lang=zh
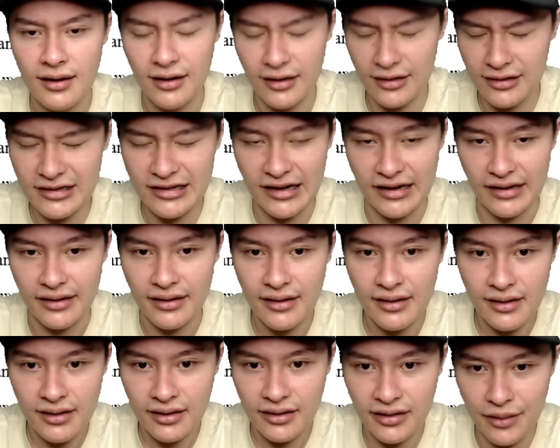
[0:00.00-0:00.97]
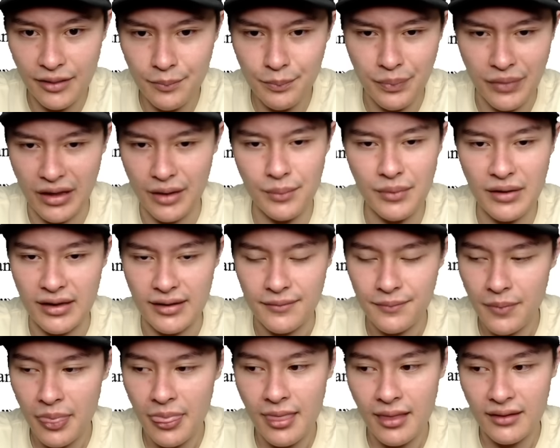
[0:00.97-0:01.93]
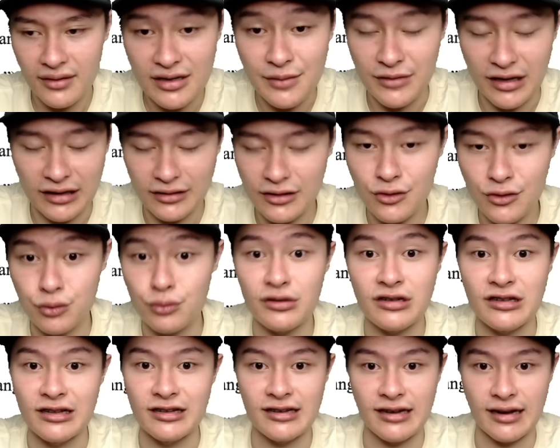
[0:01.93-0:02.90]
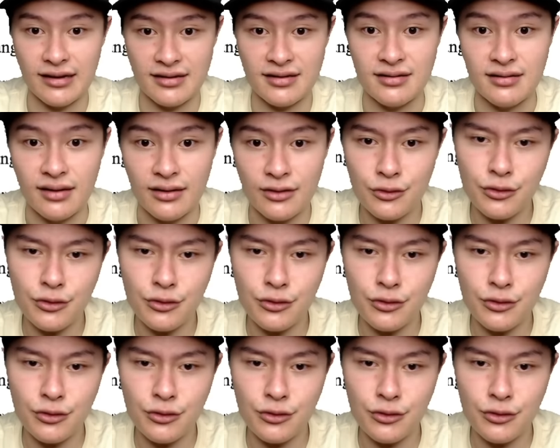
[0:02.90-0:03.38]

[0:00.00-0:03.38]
而且跟比特币基本上是出奇的相似的，